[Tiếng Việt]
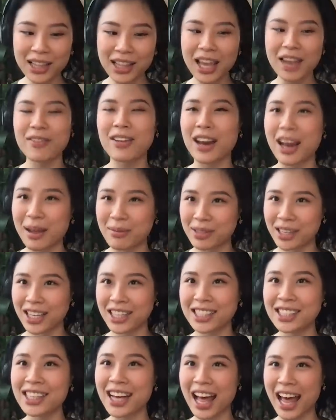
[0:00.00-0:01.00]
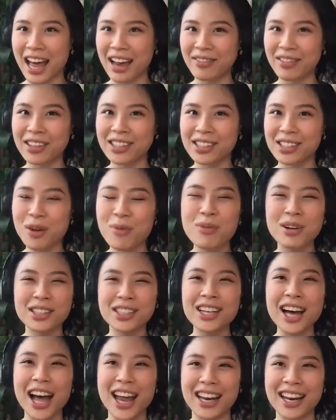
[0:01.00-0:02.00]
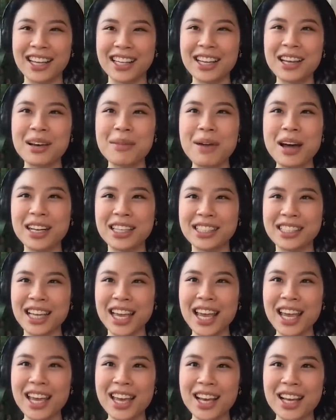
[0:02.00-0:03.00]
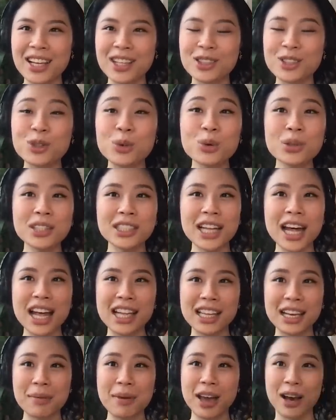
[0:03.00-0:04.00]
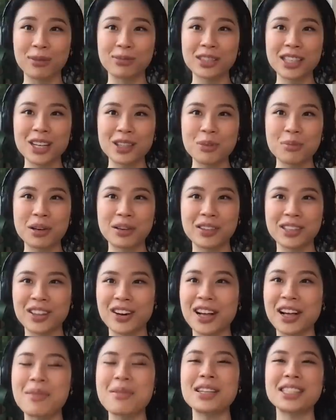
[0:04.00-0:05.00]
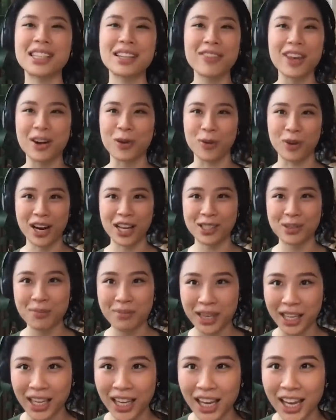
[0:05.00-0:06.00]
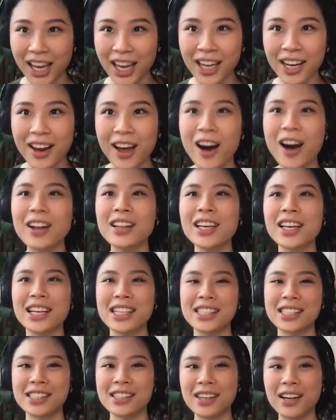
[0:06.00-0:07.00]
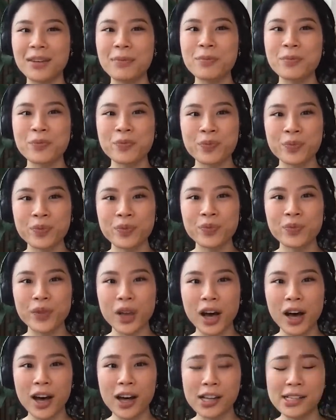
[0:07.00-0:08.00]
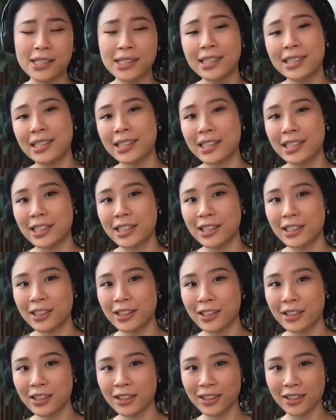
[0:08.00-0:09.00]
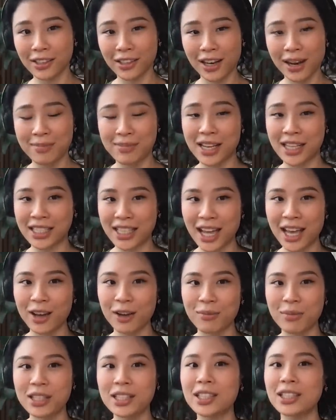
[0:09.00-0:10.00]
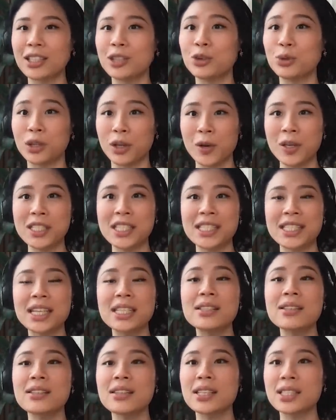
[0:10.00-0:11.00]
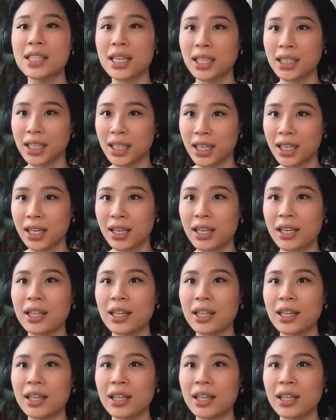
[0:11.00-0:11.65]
bắt tay vào làm những cái dự án và thông qua dự án đấy thì các bạn ý sẽ rút ra những cái bài học riêng cho mình sau đấy các bạn sẽ phản hồi lại cho mình đó thì ngày xưa ừ. uh, chị làm giảng dạy còn bây giờ thì chủ yếu là chị xây dựng chương trình